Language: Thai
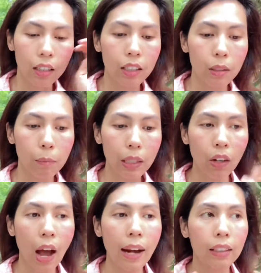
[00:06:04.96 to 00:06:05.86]
คือมี
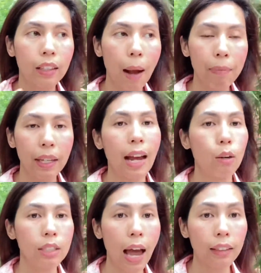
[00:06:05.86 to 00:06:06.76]
การอัปเดต
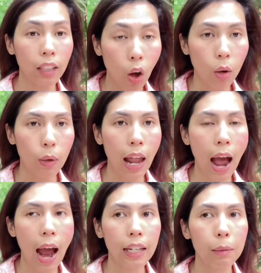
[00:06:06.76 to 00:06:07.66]
ข่าวสารตลอดเว
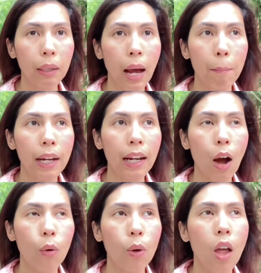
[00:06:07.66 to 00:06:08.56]
ลาอันนี้มันทำให้
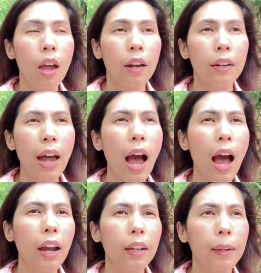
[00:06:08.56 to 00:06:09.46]
เรา
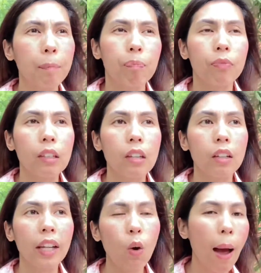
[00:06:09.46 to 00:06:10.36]
ได้
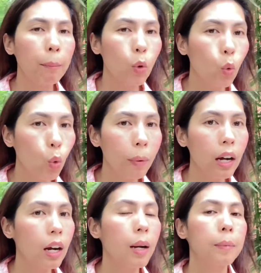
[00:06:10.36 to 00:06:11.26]
ความรู้
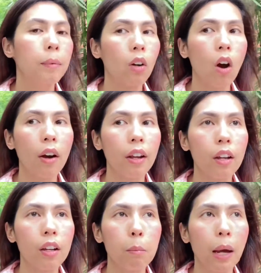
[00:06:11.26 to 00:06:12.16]
เพิ่มแล้วก็ได้
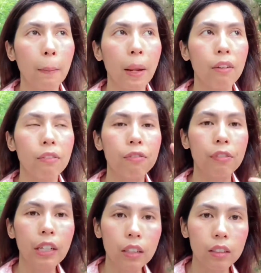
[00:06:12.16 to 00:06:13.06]
เหมือนได้
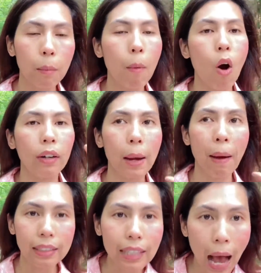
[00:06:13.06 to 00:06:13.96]
ฝึกสมองได้
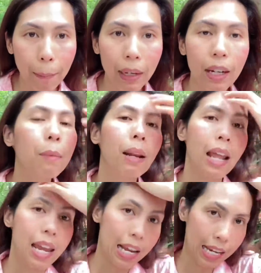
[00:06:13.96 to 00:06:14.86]
ภาษาเพิ่มอะ
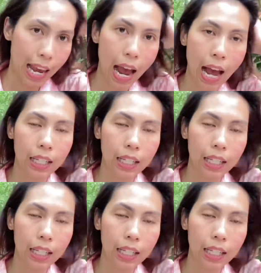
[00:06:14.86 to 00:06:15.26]
ไรอย่างเงี้ย